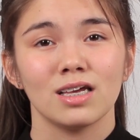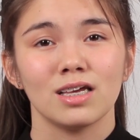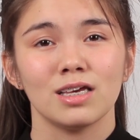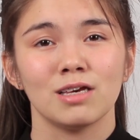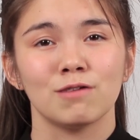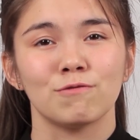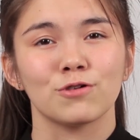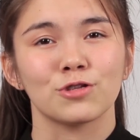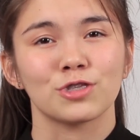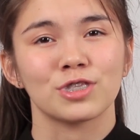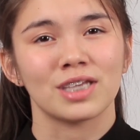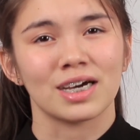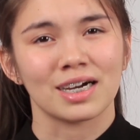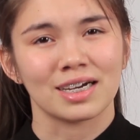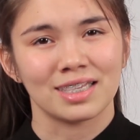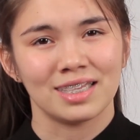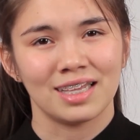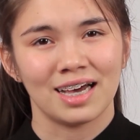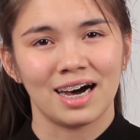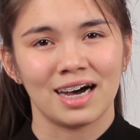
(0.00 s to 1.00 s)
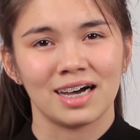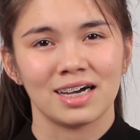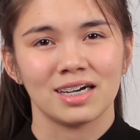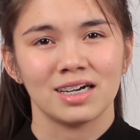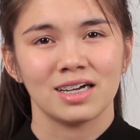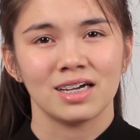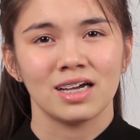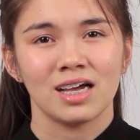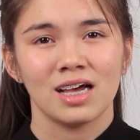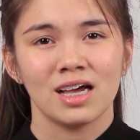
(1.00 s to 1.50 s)
И вот тогда
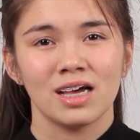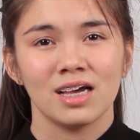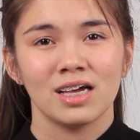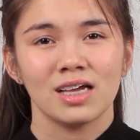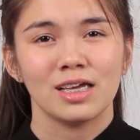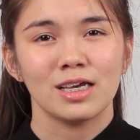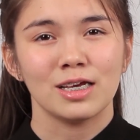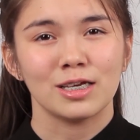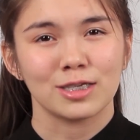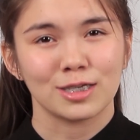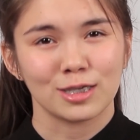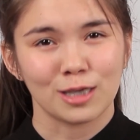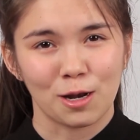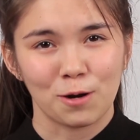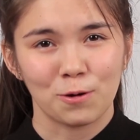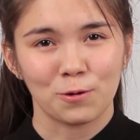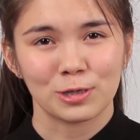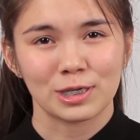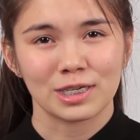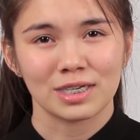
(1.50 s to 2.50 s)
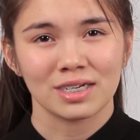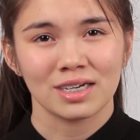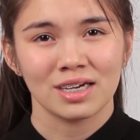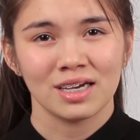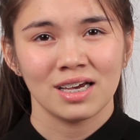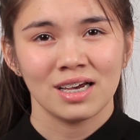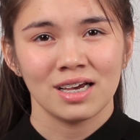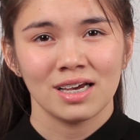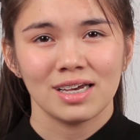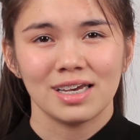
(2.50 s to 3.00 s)
из слез,
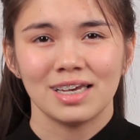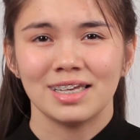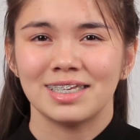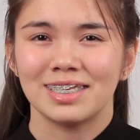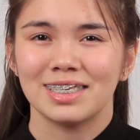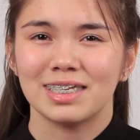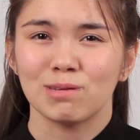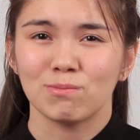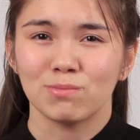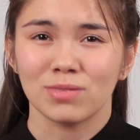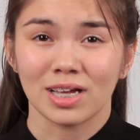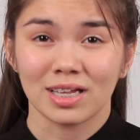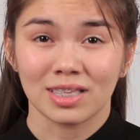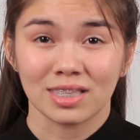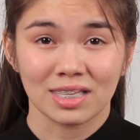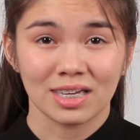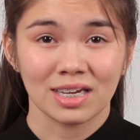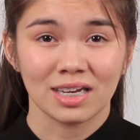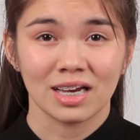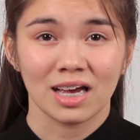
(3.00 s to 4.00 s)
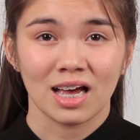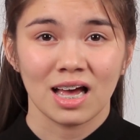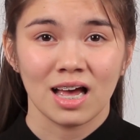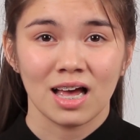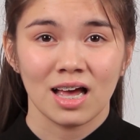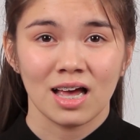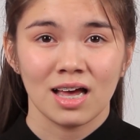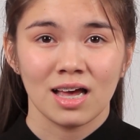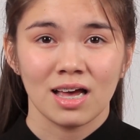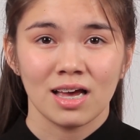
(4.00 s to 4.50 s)
из темноты,
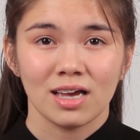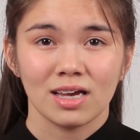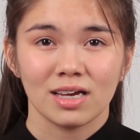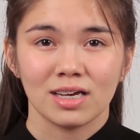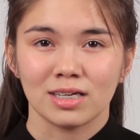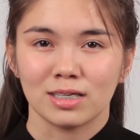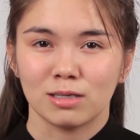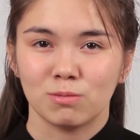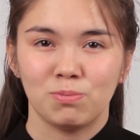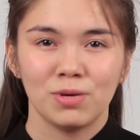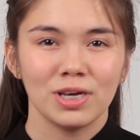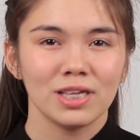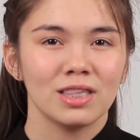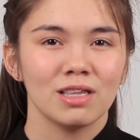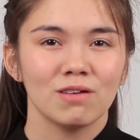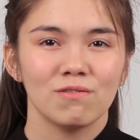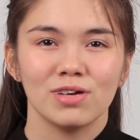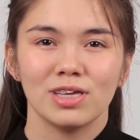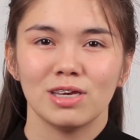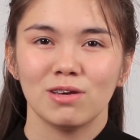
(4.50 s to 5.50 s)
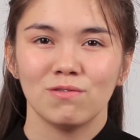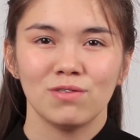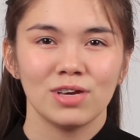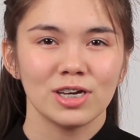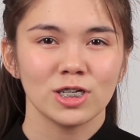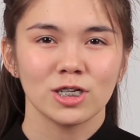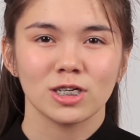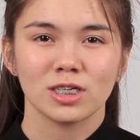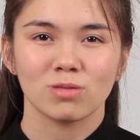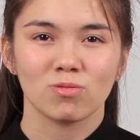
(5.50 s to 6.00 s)
из бедного
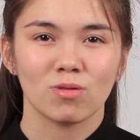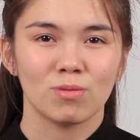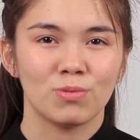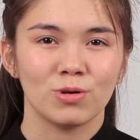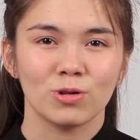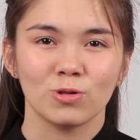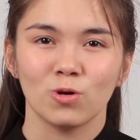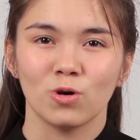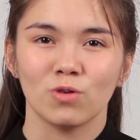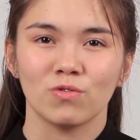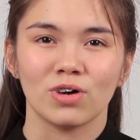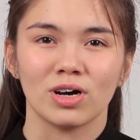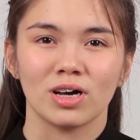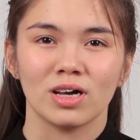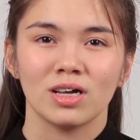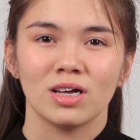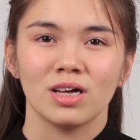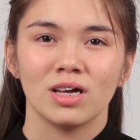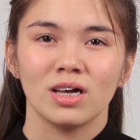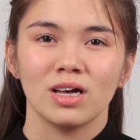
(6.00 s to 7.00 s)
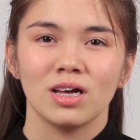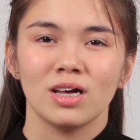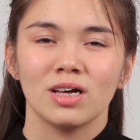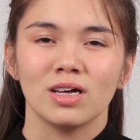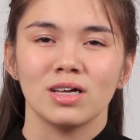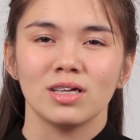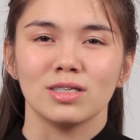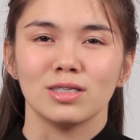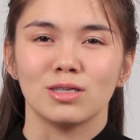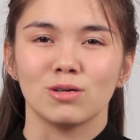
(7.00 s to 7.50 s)
невежества былого,
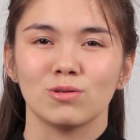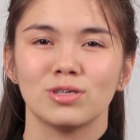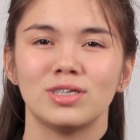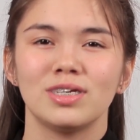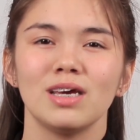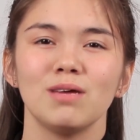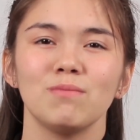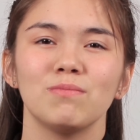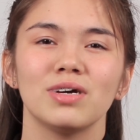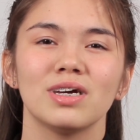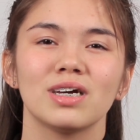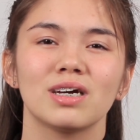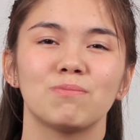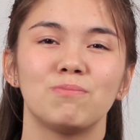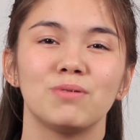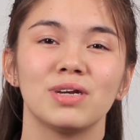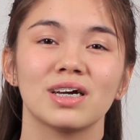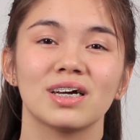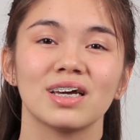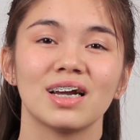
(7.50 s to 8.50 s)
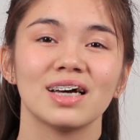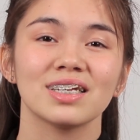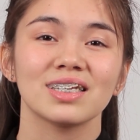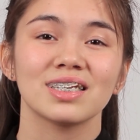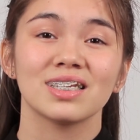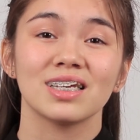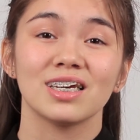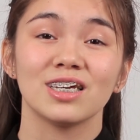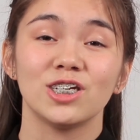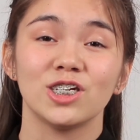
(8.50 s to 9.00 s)
друзей моих
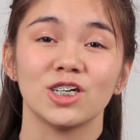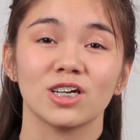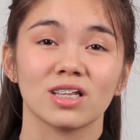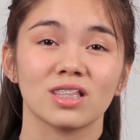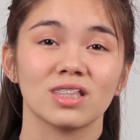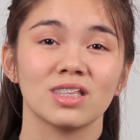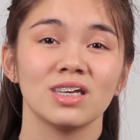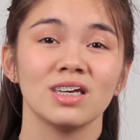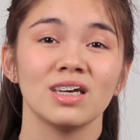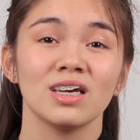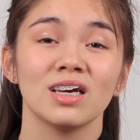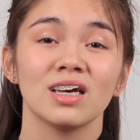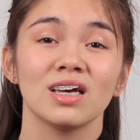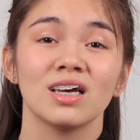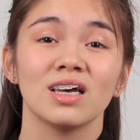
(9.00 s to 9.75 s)
прекрасные черты